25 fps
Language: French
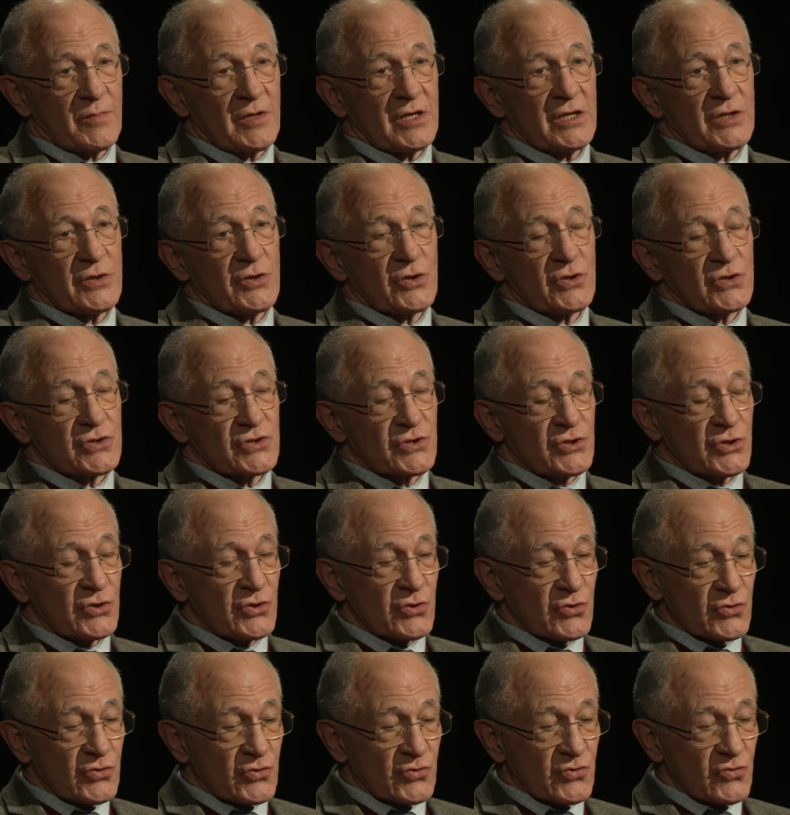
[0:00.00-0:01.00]
appelaient les
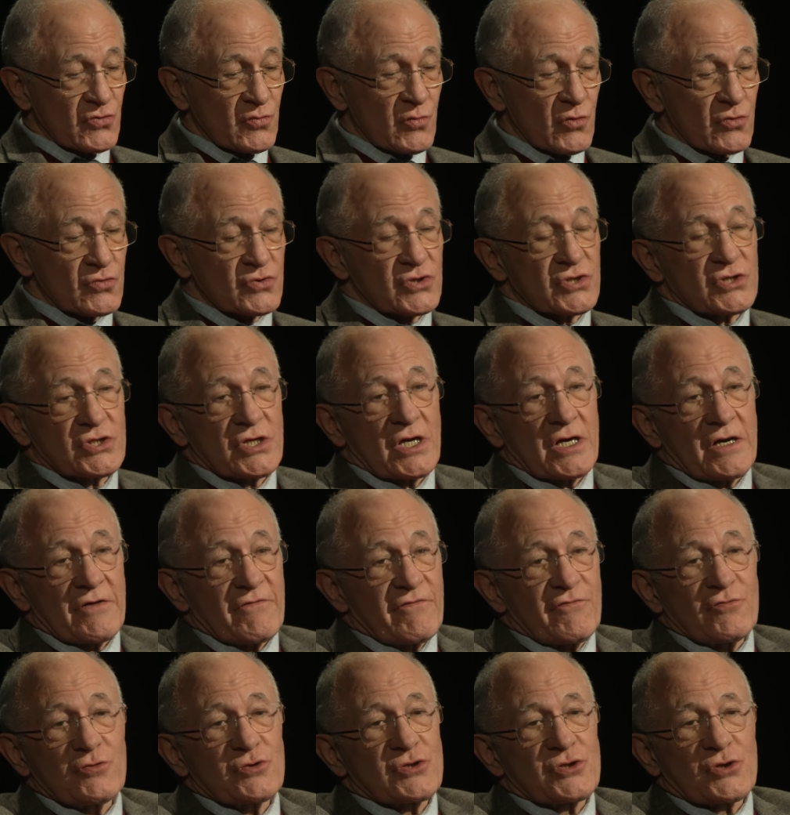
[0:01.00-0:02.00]
transcendantaux. Bon,
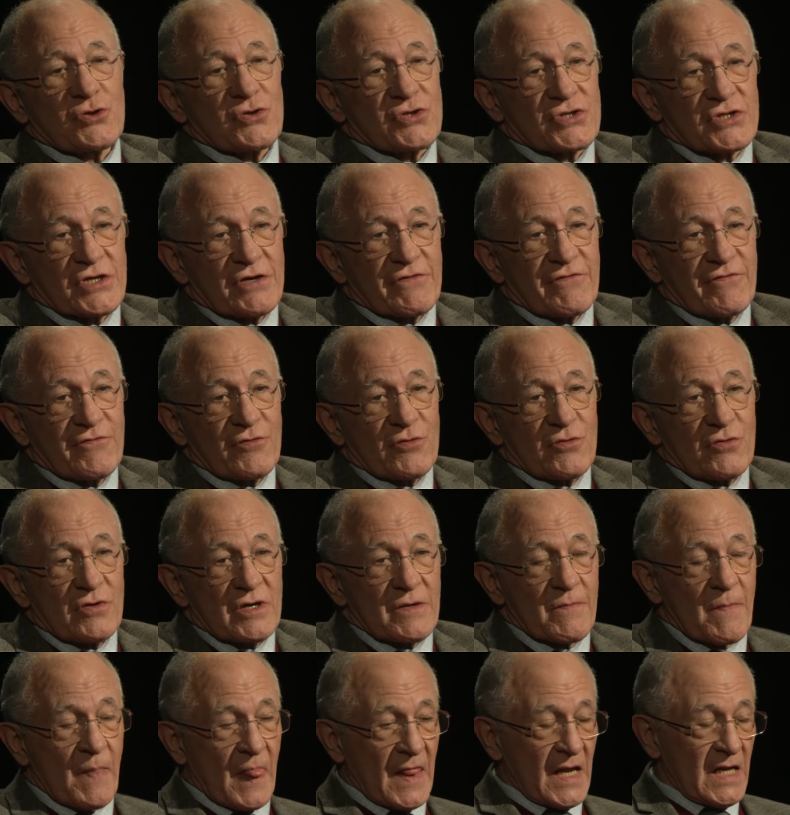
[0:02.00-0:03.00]
ça vaut ce que ça
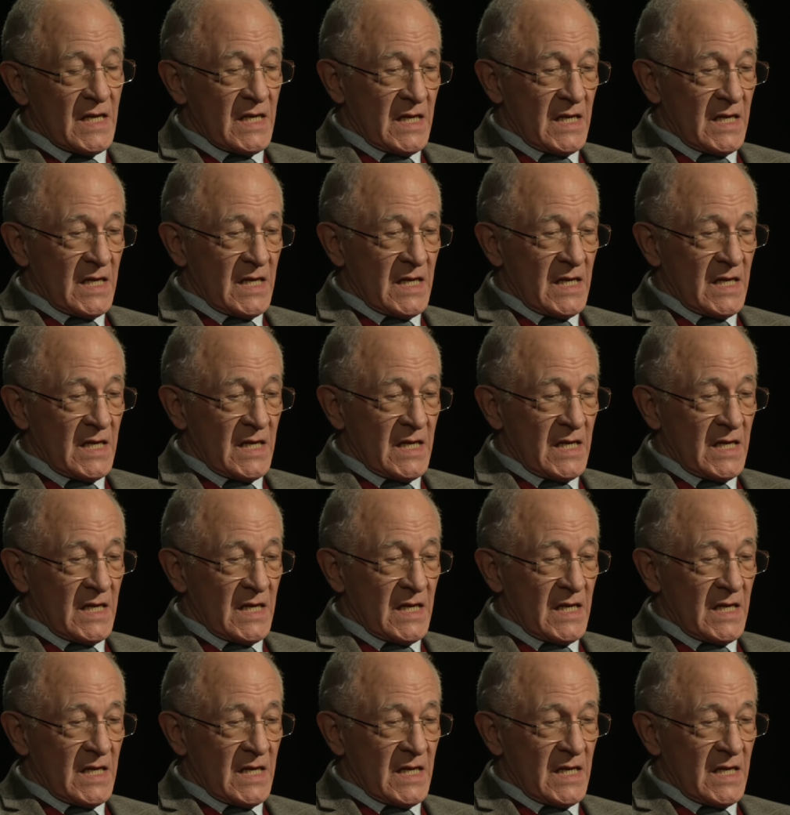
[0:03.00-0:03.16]
vaut. Hein.